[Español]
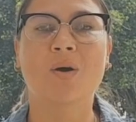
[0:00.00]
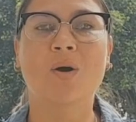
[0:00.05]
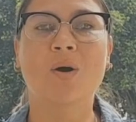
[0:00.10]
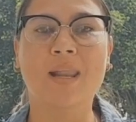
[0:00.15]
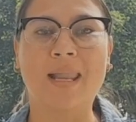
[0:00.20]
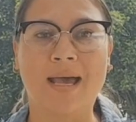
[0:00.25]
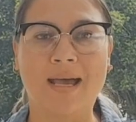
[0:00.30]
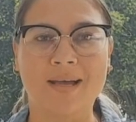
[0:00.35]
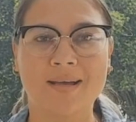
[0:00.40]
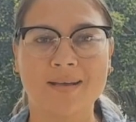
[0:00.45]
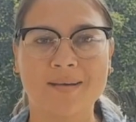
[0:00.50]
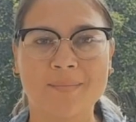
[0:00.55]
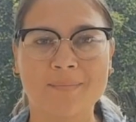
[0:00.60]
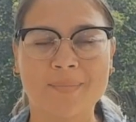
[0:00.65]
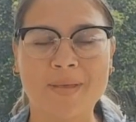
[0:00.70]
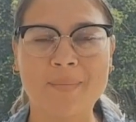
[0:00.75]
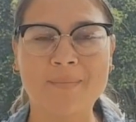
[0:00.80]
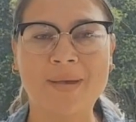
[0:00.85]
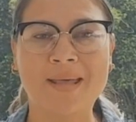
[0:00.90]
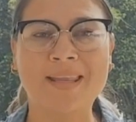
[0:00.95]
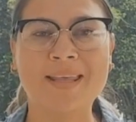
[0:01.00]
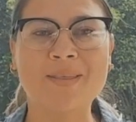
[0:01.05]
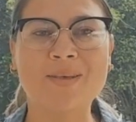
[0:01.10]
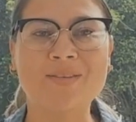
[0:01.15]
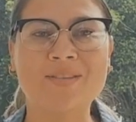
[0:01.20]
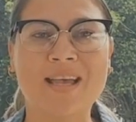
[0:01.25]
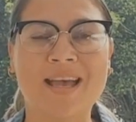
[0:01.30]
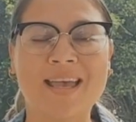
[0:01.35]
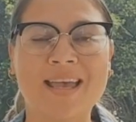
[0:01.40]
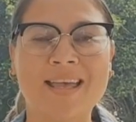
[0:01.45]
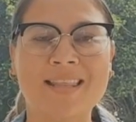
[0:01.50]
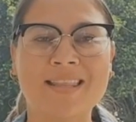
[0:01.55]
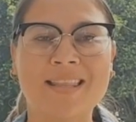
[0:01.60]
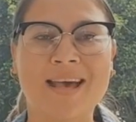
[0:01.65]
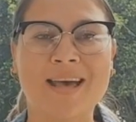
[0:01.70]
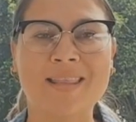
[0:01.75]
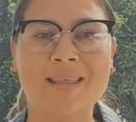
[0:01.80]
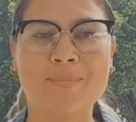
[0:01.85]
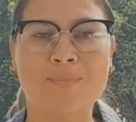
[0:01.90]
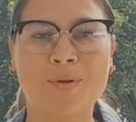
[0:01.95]
Hola, bienvenidos a
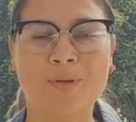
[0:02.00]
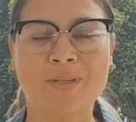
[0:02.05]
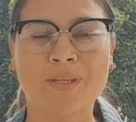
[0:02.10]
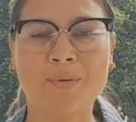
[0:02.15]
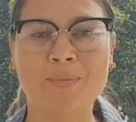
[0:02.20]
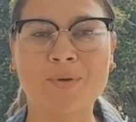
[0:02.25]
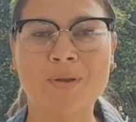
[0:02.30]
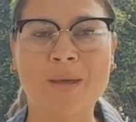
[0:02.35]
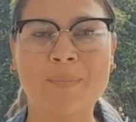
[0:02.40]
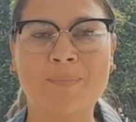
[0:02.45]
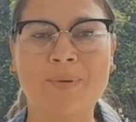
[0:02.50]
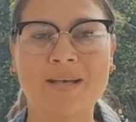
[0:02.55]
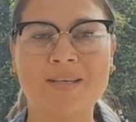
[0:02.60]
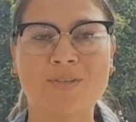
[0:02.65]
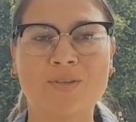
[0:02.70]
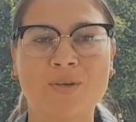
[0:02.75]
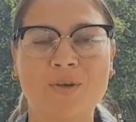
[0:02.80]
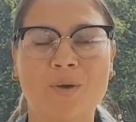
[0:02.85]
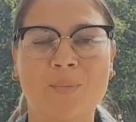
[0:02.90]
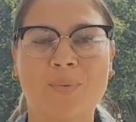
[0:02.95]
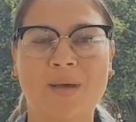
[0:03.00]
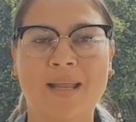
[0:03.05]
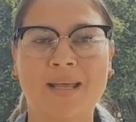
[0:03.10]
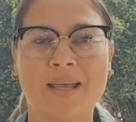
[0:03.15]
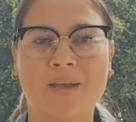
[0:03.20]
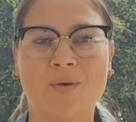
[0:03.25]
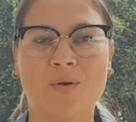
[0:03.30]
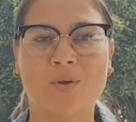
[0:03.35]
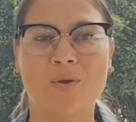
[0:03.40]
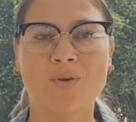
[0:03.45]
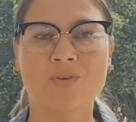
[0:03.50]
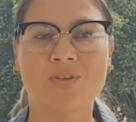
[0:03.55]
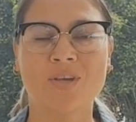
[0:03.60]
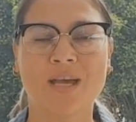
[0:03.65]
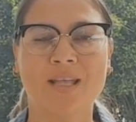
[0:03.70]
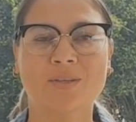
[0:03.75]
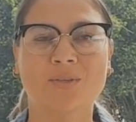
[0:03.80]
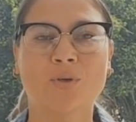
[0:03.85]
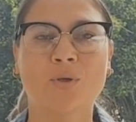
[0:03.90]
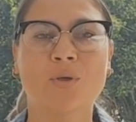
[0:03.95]
Agenda Deportiva, un espacio para que
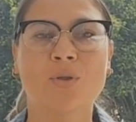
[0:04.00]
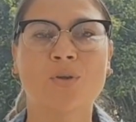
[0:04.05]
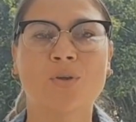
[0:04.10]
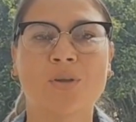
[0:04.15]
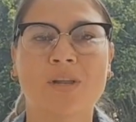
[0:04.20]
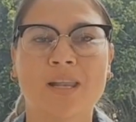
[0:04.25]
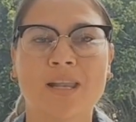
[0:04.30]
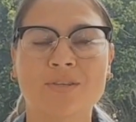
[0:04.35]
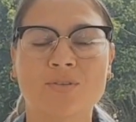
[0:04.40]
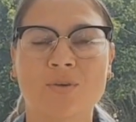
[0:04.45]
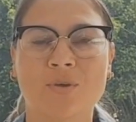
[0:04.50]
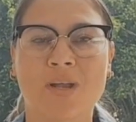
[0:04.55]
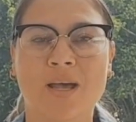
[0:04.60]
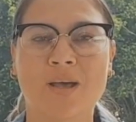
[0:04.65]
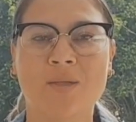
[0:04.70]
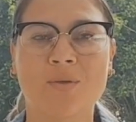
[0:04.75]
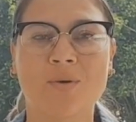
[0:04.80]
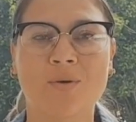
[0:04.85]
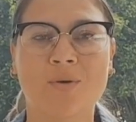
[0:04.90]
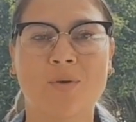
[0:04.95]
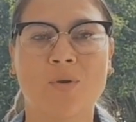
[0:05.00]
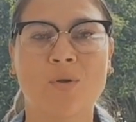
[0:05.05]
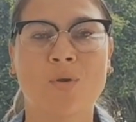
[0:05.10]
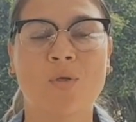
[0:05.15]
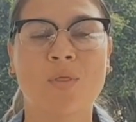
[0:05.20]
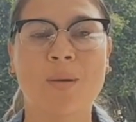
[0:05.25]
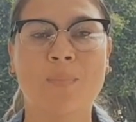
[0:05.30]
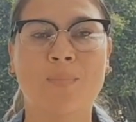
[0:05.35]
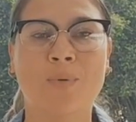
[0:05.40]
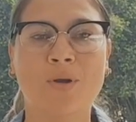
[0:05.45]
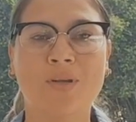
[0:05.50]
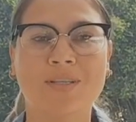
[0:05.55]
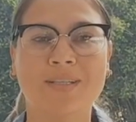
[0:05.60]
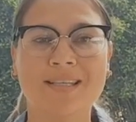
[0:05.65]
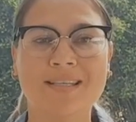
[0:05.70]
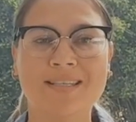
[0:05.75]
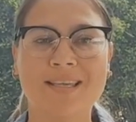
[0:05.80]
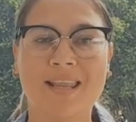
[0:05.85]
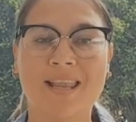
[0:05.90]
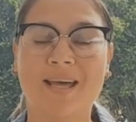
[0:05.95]
conozca todo lo relacionado con los
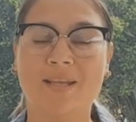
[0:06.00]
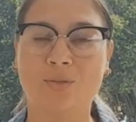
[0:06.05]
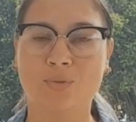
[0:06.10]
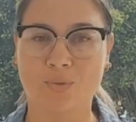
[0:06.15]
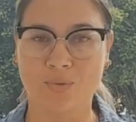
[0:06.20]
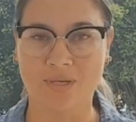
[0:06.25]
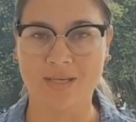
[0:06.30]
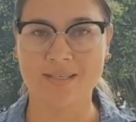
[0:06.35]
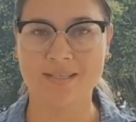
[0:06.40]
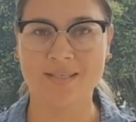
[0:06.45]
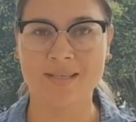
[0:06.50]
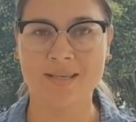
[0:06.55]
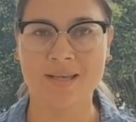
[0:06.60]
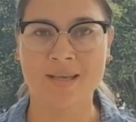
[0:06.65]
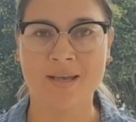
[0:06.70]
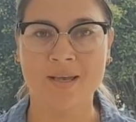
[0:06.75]
deportes en las Tunas.